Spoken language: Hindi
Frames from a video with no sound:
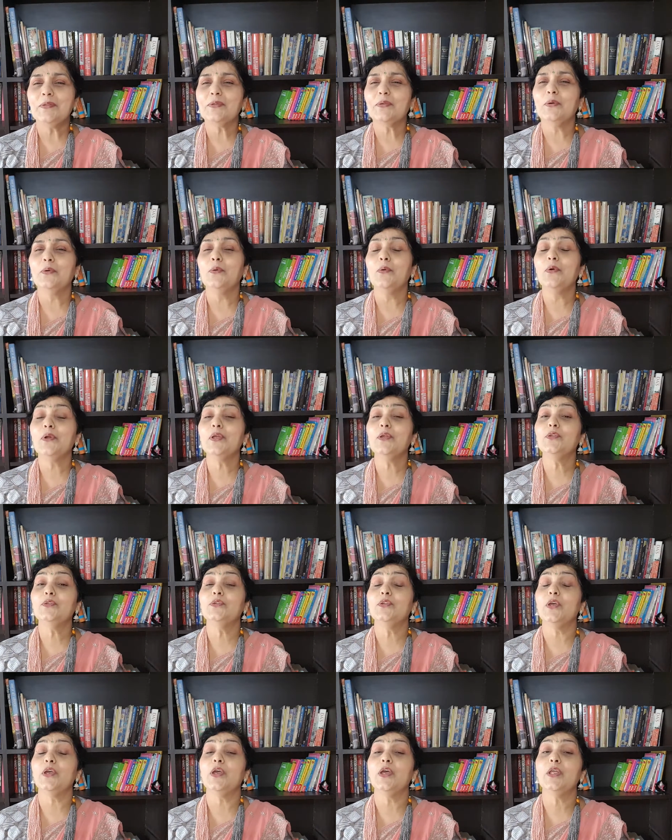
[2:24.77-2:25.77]
थोड़ी
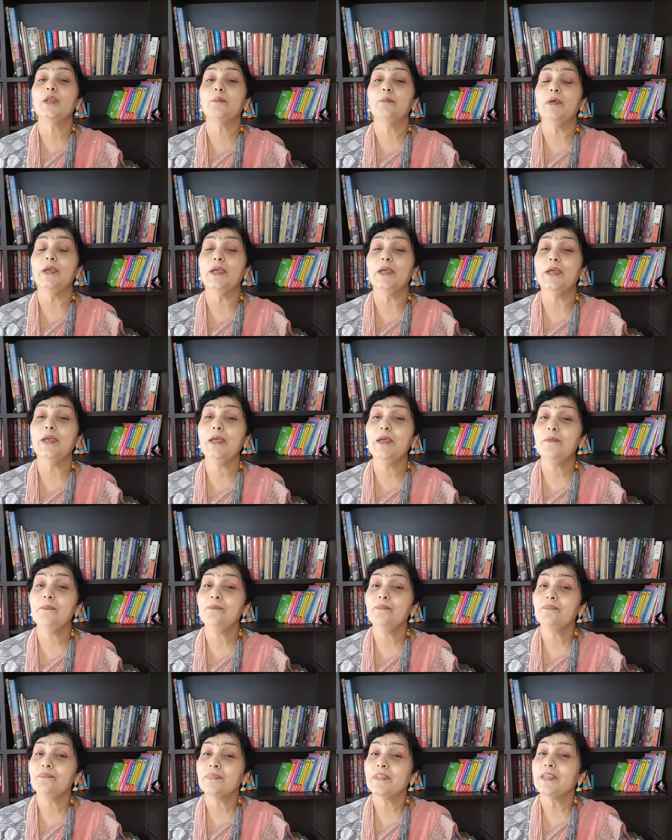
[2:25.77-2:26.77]
देर में
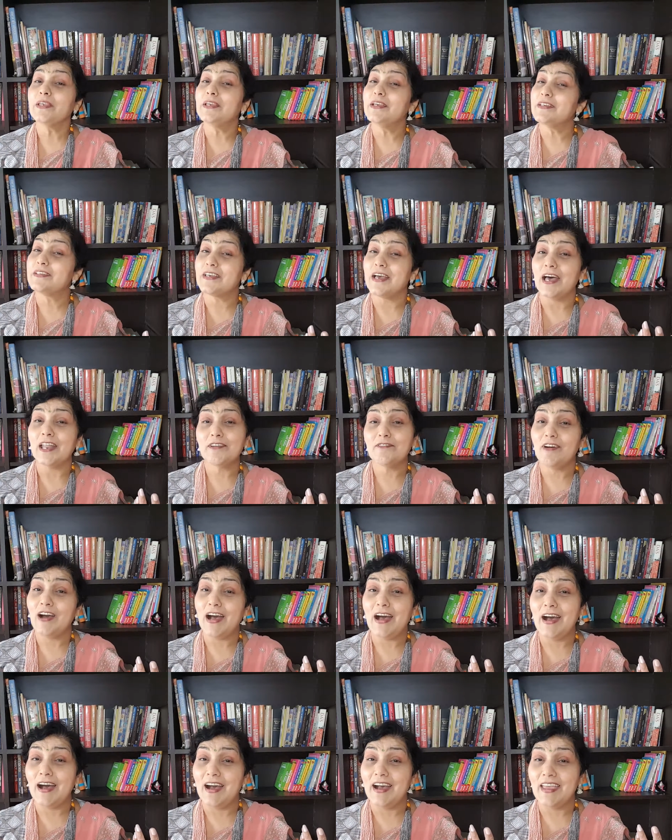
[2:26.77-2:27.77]
किसान
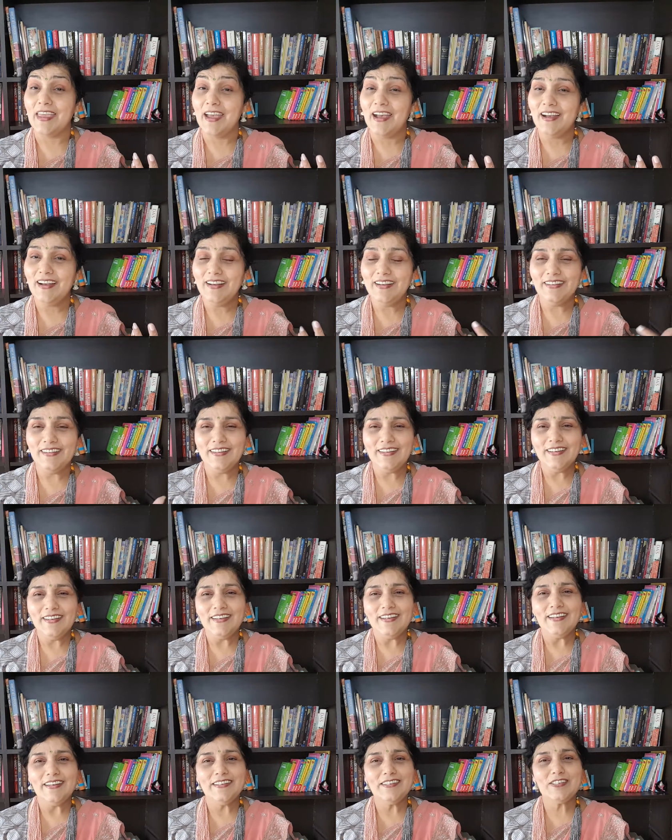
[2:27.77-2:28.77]
वहां आया
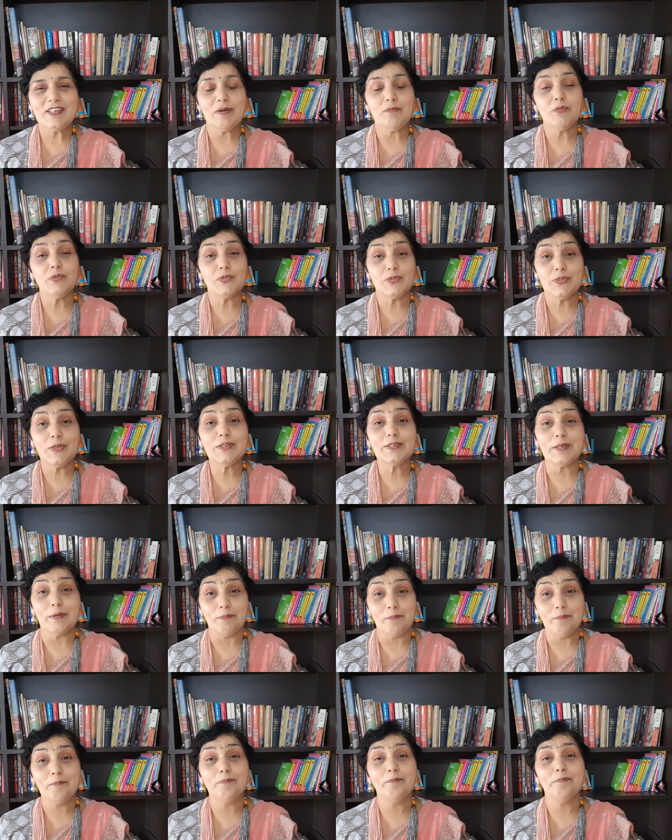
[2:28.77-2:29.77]
जब उसने
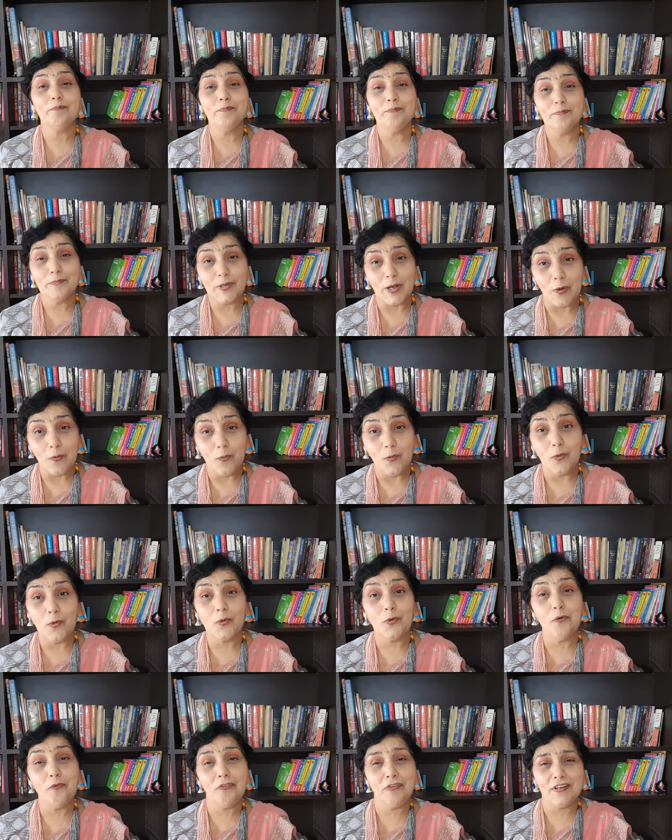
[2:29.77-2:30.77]
सब
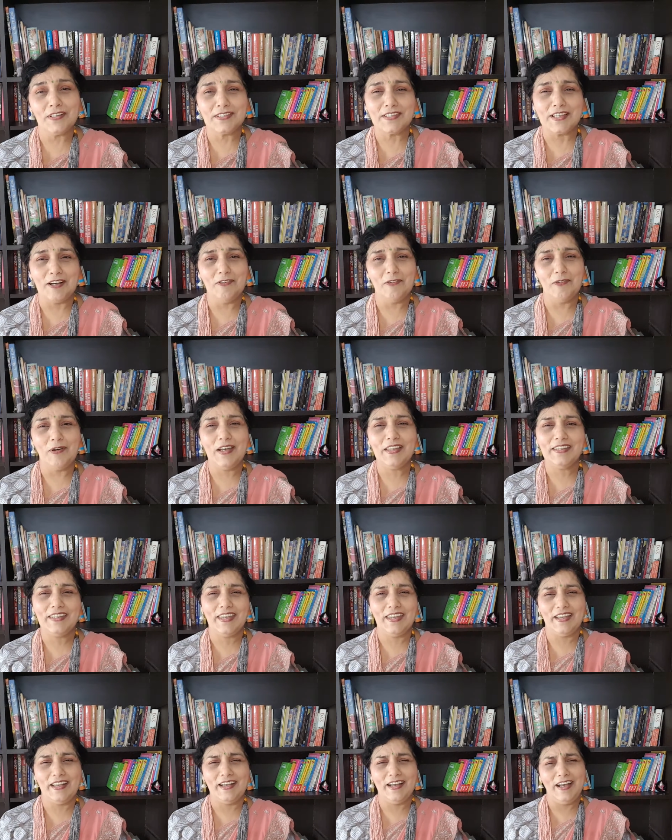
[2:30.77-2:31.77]
कौओं को फंसा हुआ
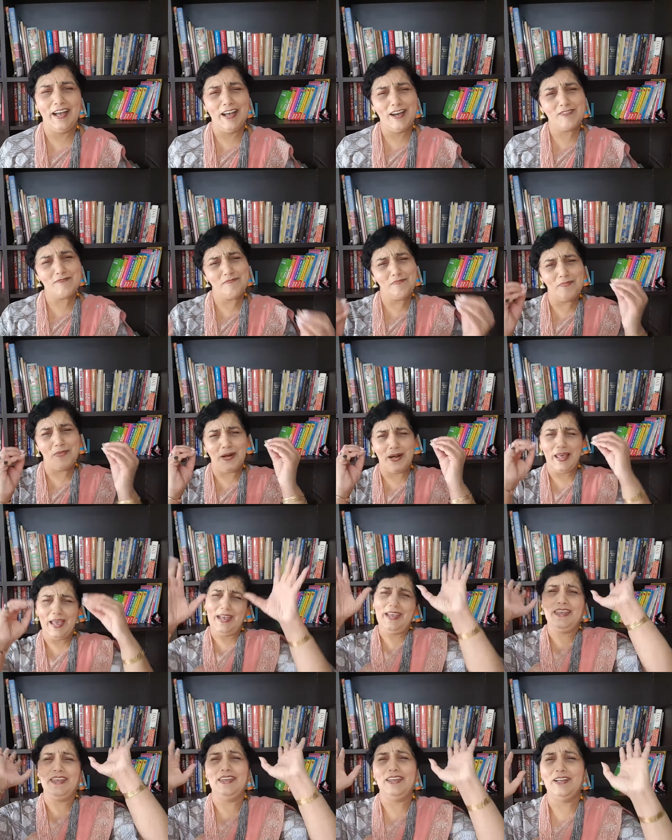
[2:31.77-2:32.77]
देखा
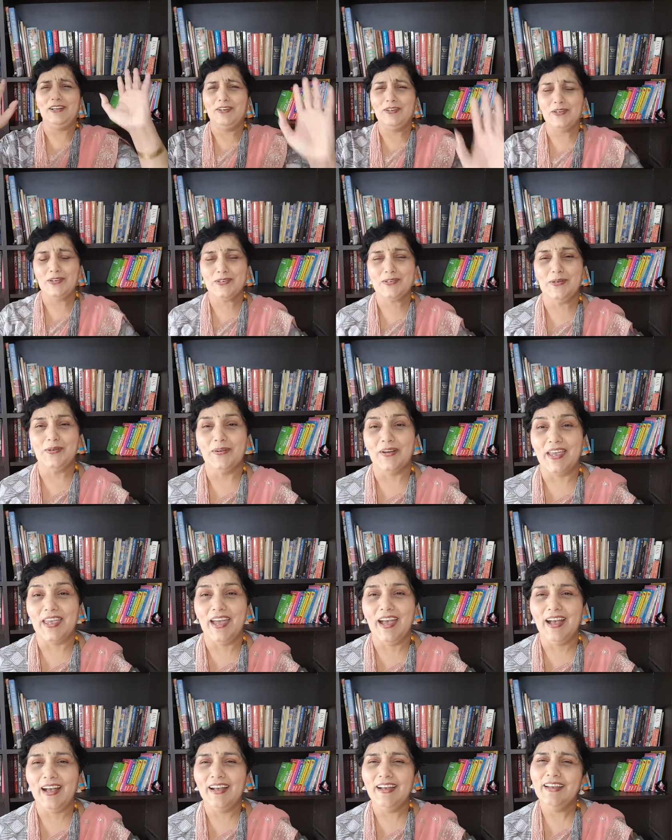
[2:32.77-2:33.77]
बड़ा ही खुश हो
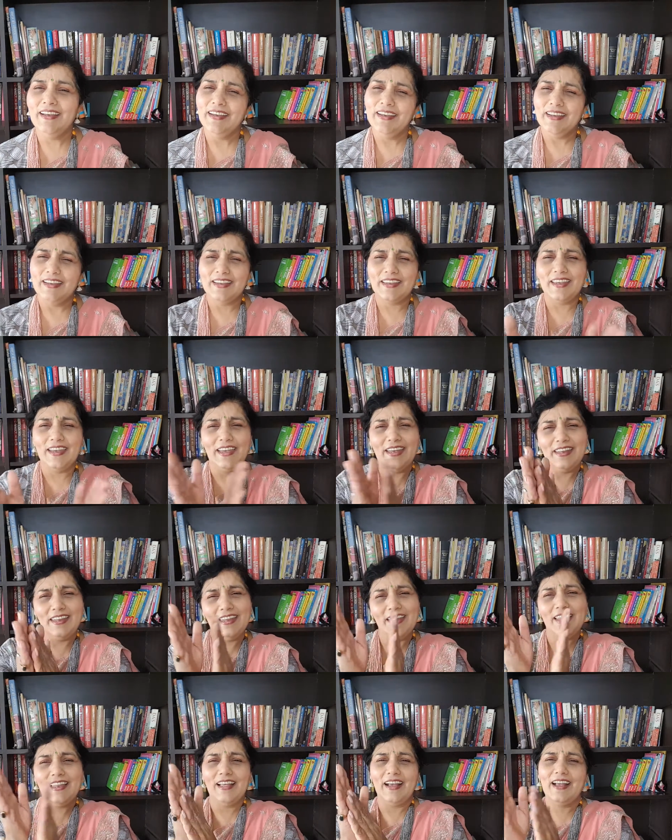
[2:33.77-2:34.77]
गया
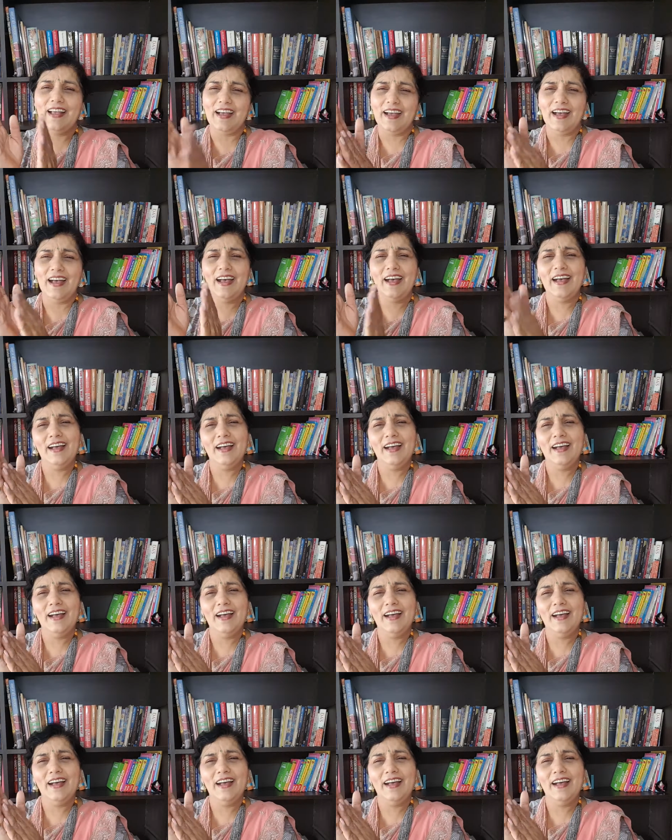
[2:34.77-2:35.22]
कहने लगा